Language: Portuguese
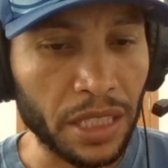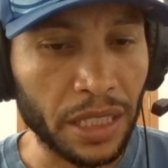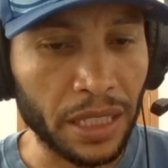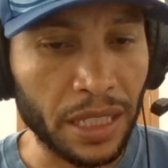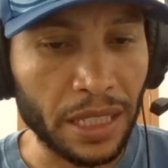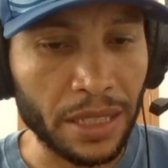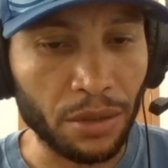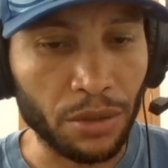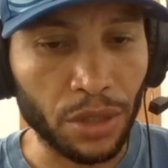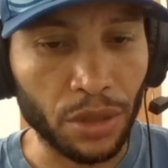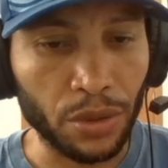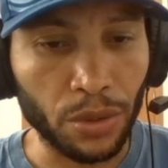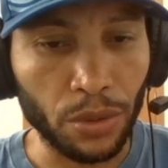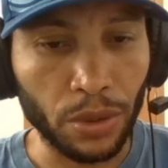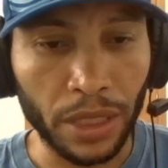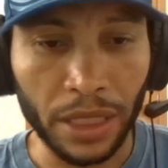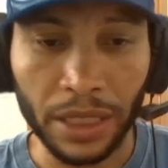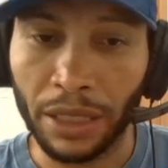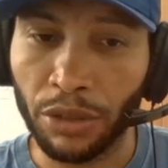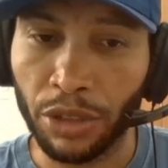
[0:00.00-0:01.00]
da Nação Tricolor
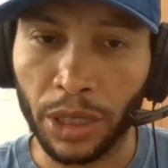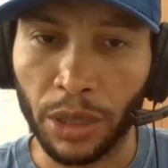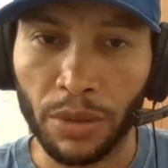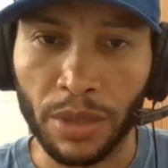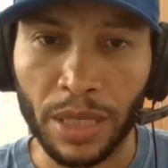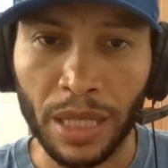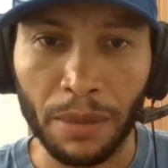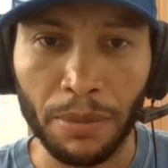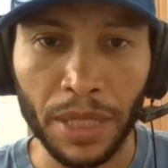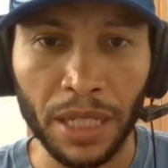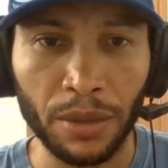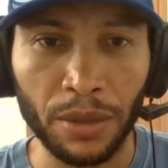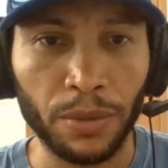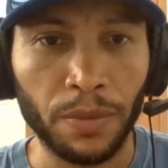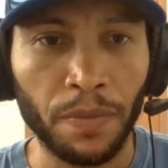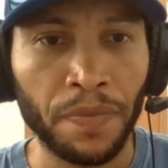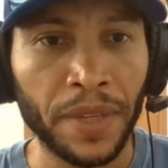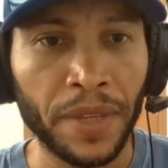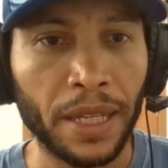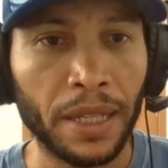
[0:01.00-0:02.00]
que não estão sabendo,
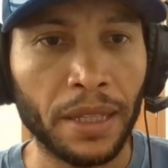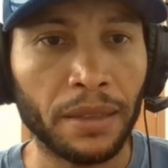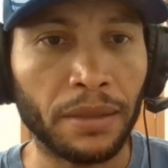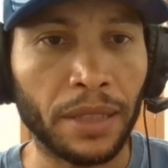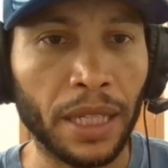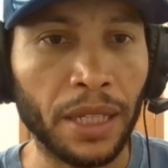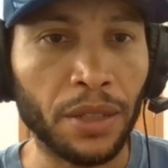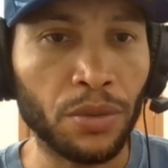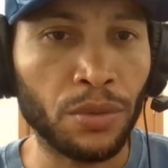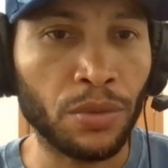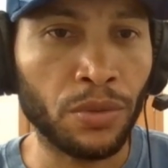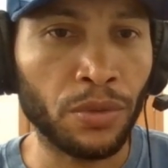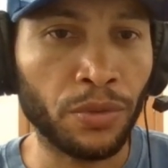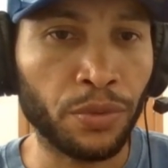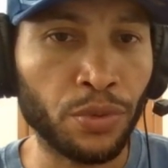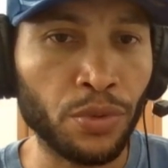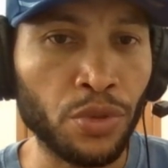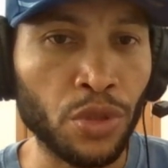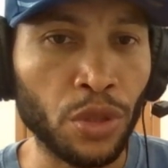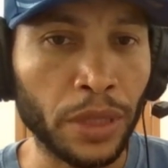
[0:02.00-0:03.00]
tem um
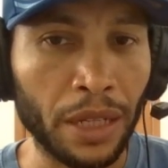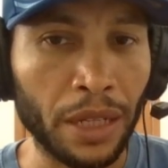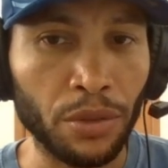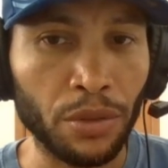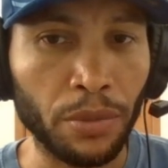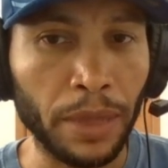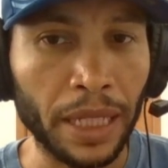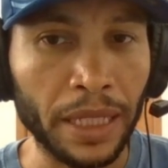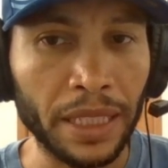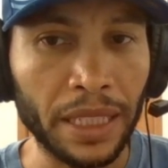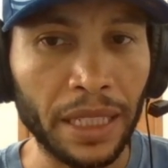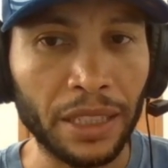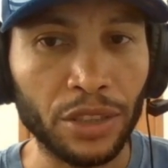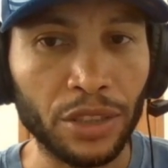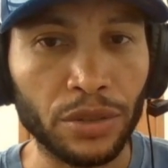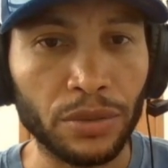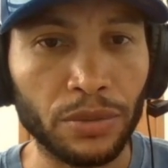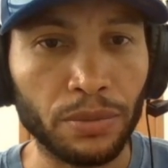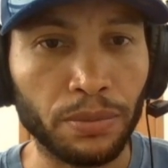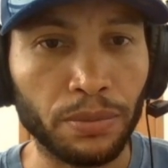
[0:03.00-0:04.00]
funcionário do Bahia
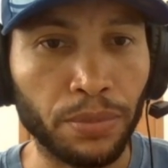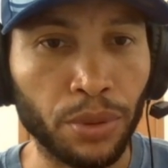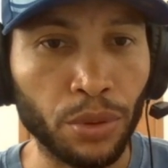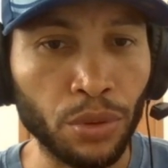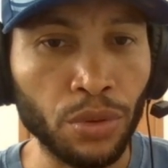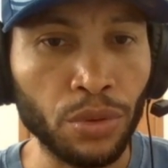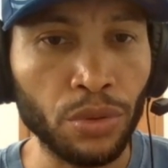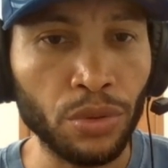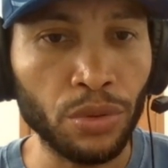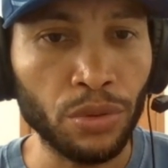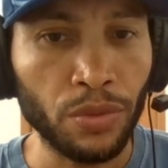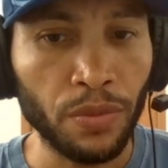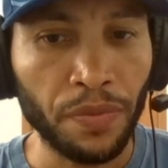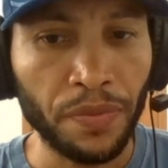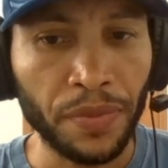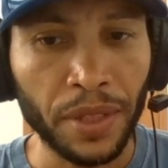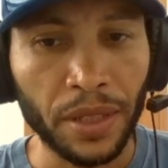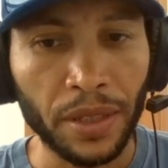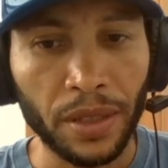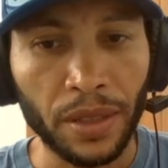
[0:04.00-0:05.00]
Bruno
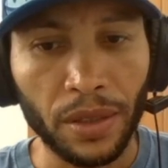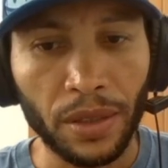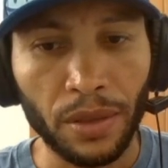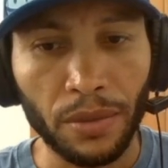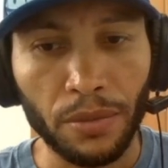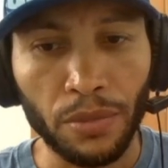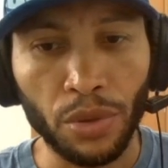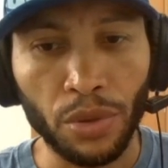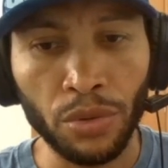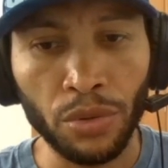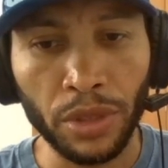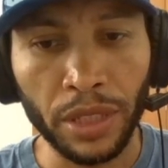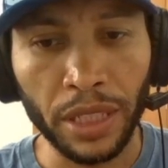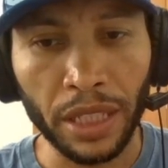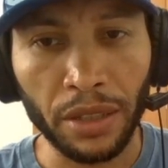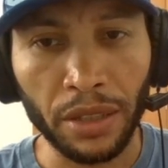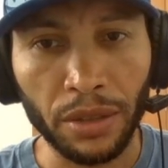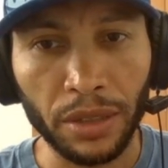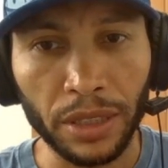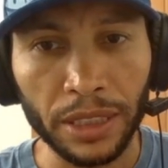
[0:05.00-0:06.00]
Bruno
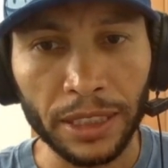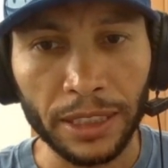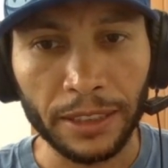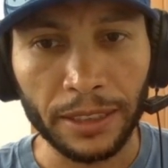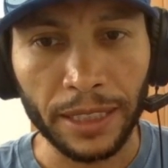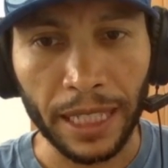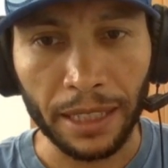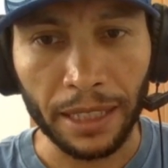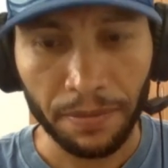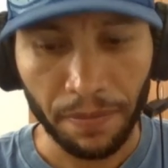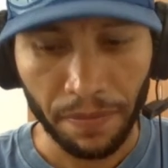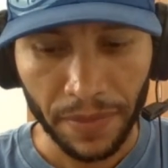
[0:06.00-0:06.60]
Queiroz, tá?